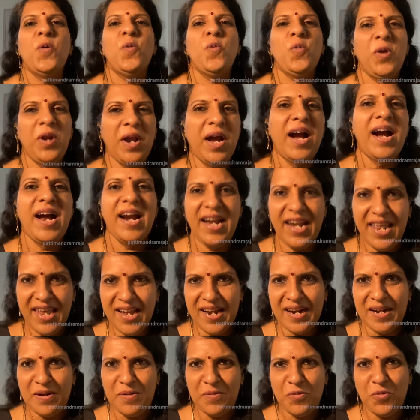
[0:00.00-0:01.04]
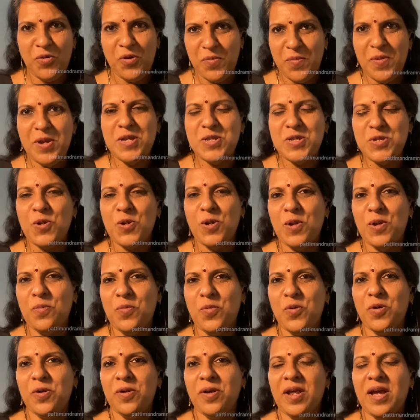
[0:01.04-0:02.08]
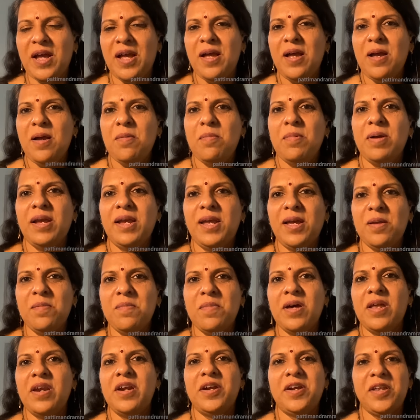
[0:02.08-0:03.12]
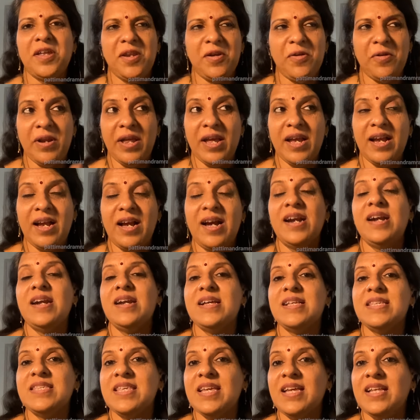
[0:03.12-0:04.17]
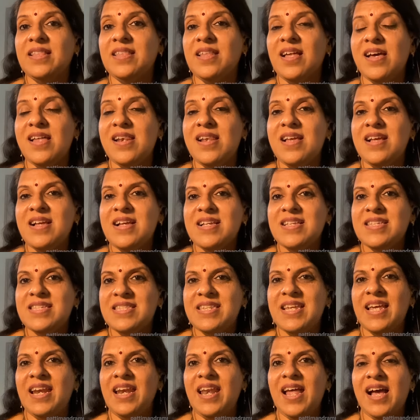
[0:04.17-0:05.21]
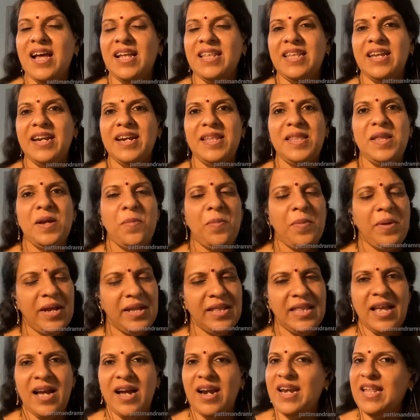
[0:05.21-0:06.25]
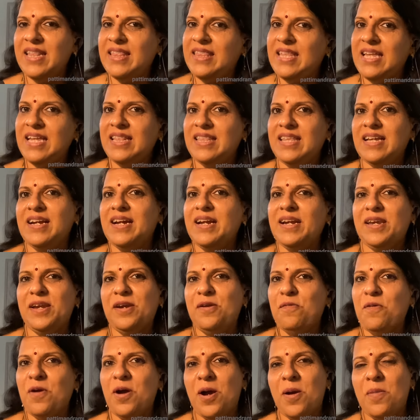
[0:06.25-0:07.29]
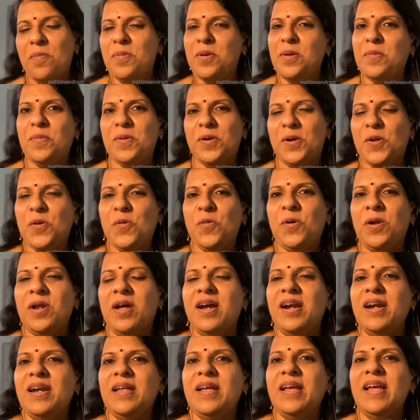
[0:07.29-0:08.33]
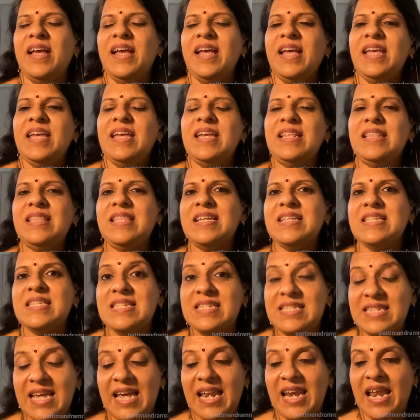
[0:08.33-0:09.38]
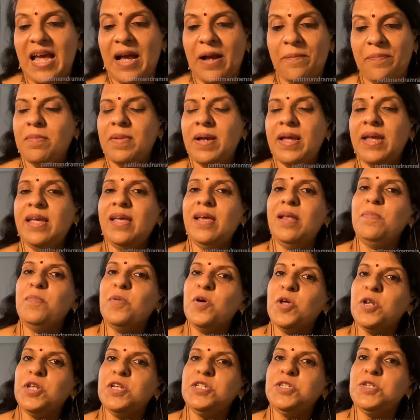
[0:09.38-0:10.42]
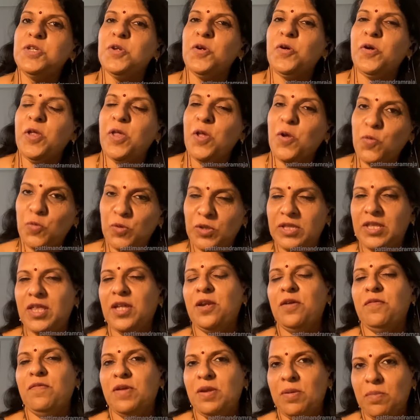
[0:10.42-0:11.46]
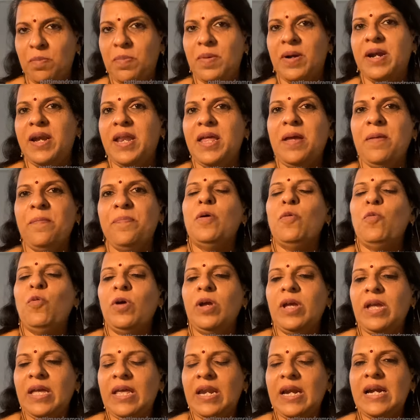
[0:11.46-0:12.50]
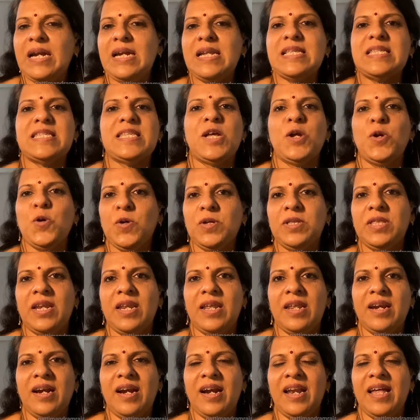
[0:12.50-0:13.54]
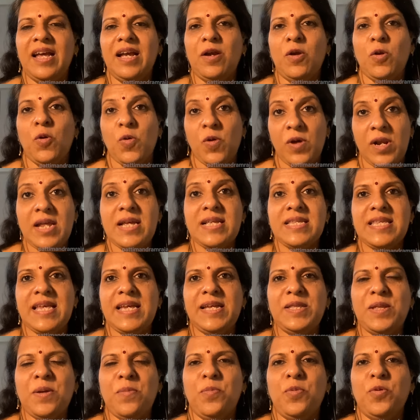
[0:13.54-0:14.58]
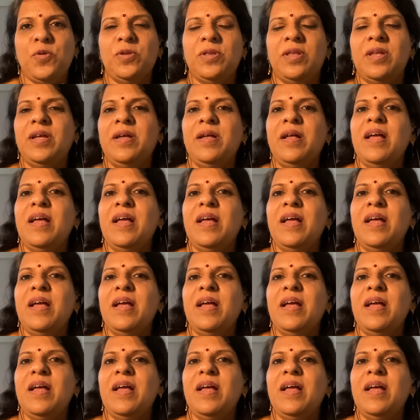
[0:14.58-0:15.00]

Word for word: ஒரு அடியாள் உண்மையை சொல்ல போனோன்னா மைக்கேல் மாரட்டி என்னுடைய கண் அசைந்தால் ஸ்டெல்லா அந்த இடத்துக்கு போய் அந்த ஆளை தீத்து கட்டிடுவான் அப்படிப்பட்ட ஒரு ஆள் இந்த ஸ்டெலா மைக்கேல் மாரட்டியனுடைய உத்தரவின்படி இரண்டு சகோதரர்களை கொலை செய்த போது